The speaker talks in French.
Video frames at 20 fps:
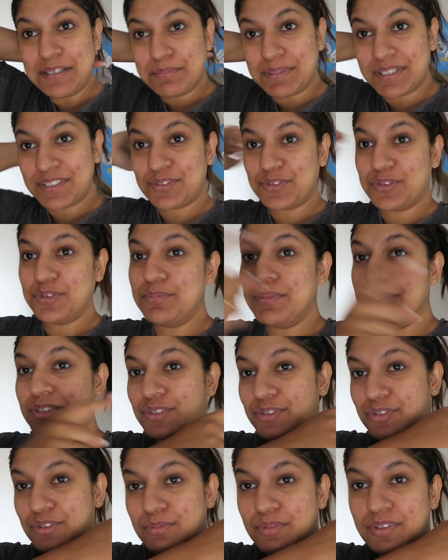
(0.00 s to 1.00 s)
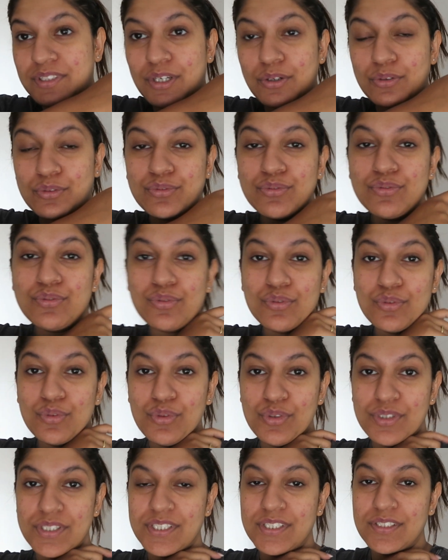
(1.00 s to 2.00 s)
parce que bah, justement on a reçu ce
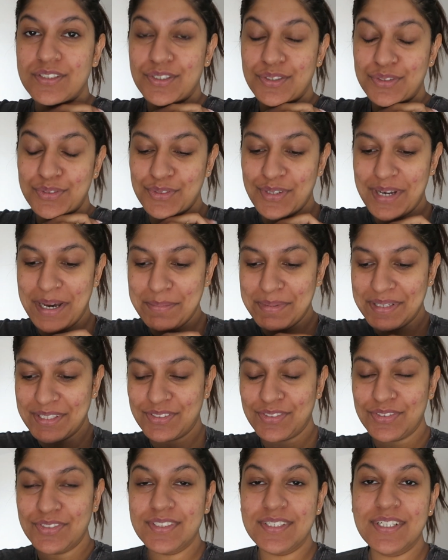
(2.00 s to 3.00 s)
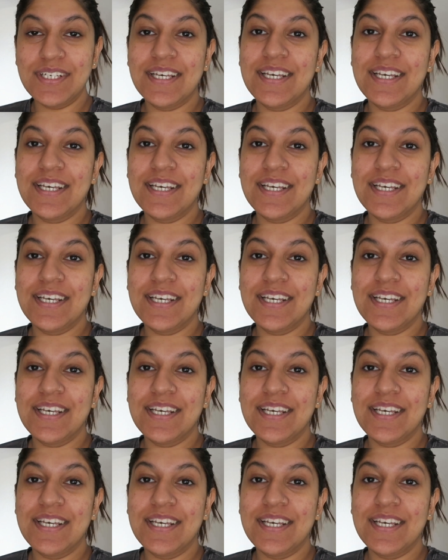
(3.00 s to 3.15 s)
colis euh, de Amazon